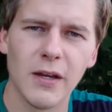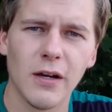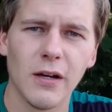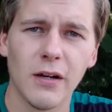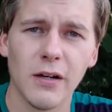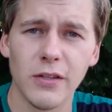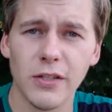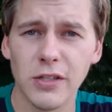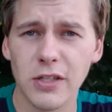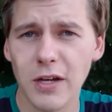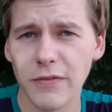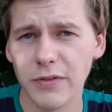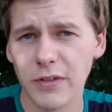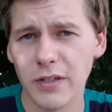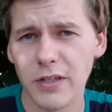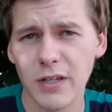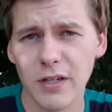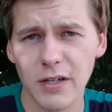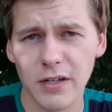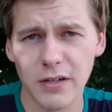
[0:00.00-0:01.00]
А, недавно
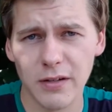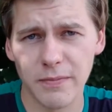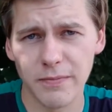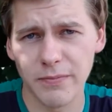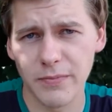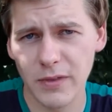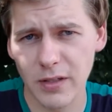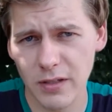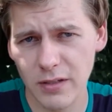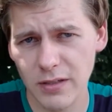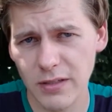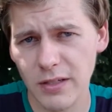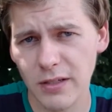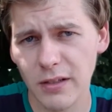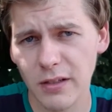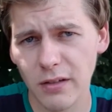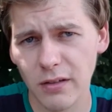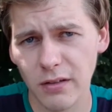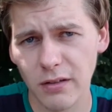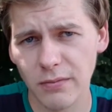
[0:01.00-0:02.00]
я
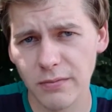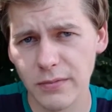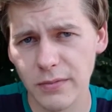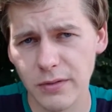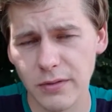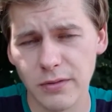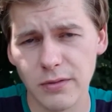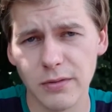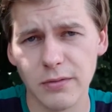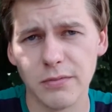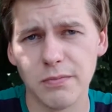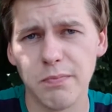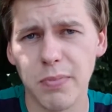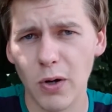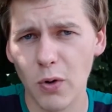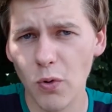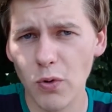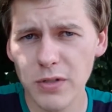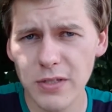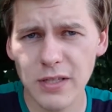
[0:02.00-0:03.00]
делал э,
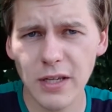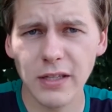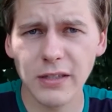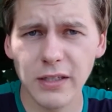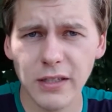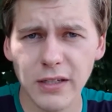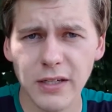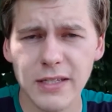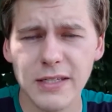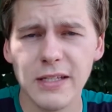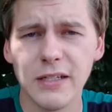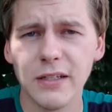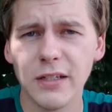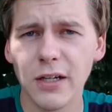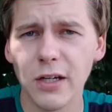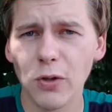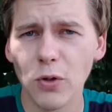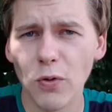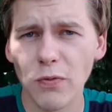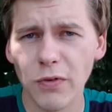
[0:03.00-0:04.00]
покос этой косильной
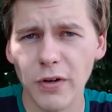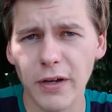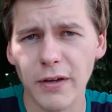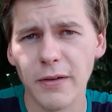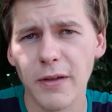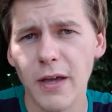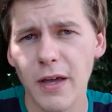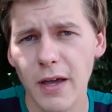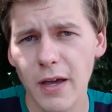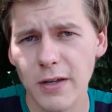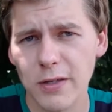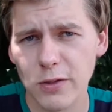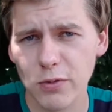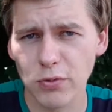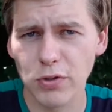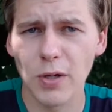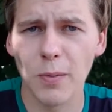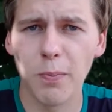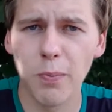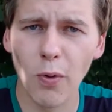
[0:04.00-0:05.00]
головкой.
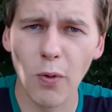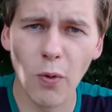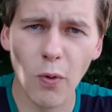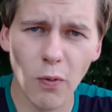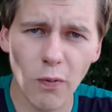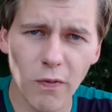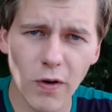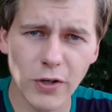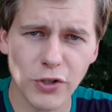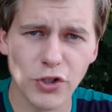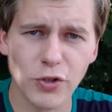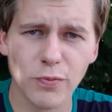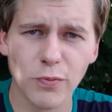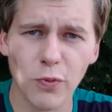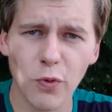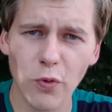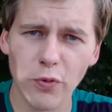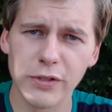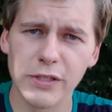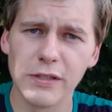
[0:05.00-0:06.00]
Судя по вашим
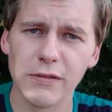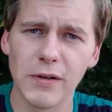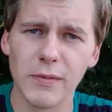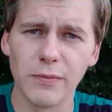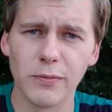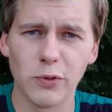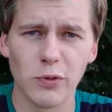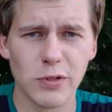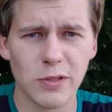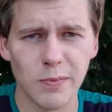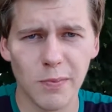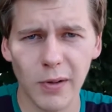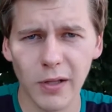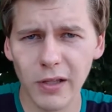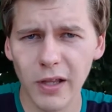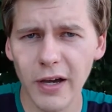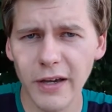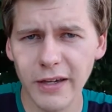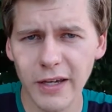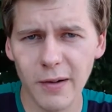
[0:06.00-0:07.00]
отзывам, то есть по
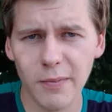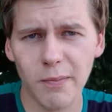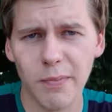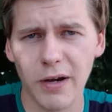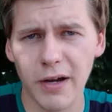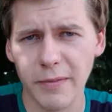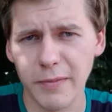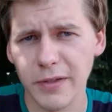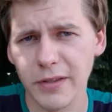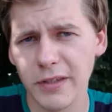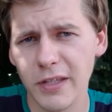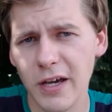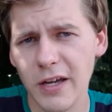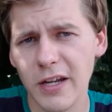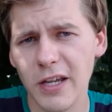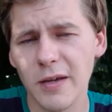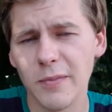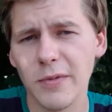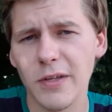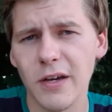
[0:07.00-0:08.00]
лайкам, по
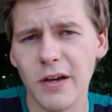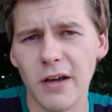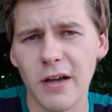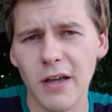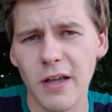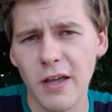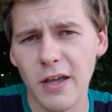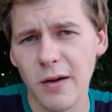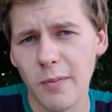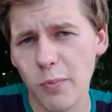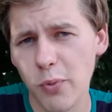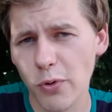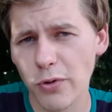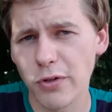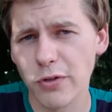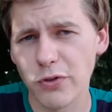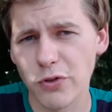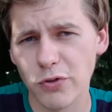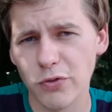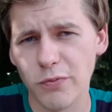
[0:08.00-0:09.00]
комментариям, я
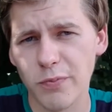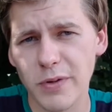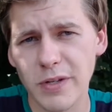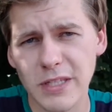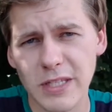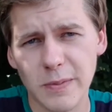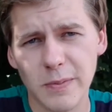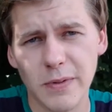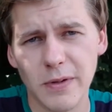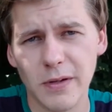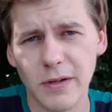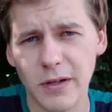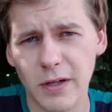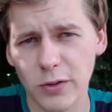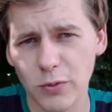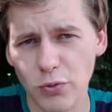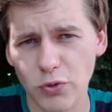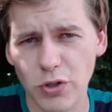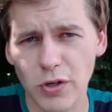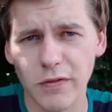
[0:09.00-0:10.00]
понял, что, в принципе,
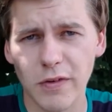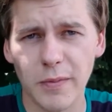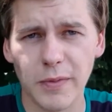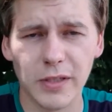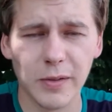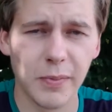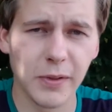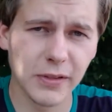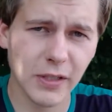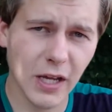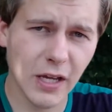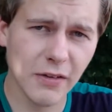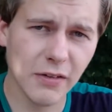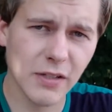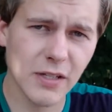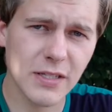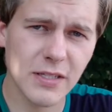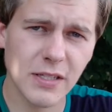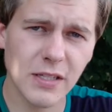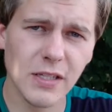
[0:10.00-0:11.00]
катушка вам это
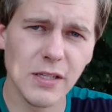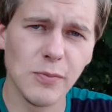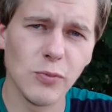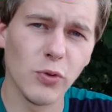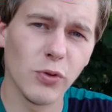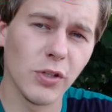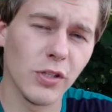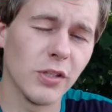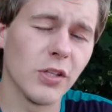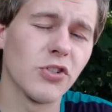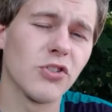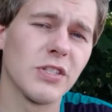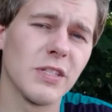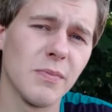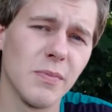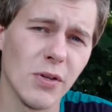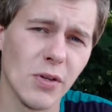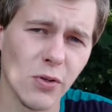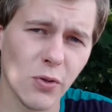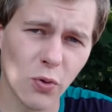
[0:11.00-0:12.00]
понравилась, и многие даже
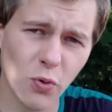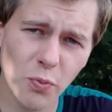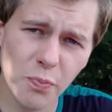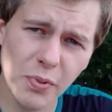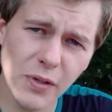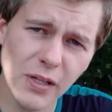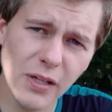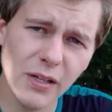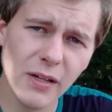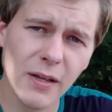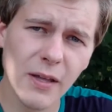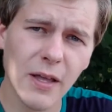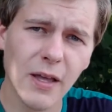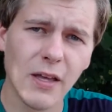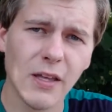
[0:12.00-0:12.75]
себе ее купили.